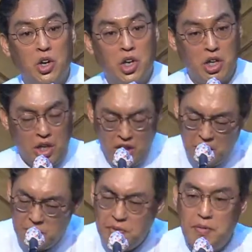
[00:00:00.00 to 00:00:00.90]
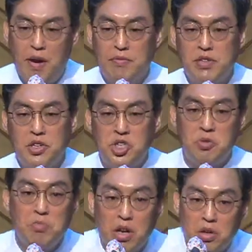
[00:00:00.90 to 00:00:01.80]
급히 밤새
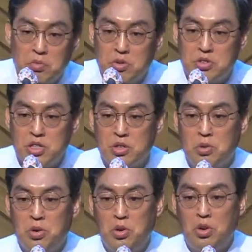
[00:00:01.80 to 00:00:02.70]
신발도 못 신고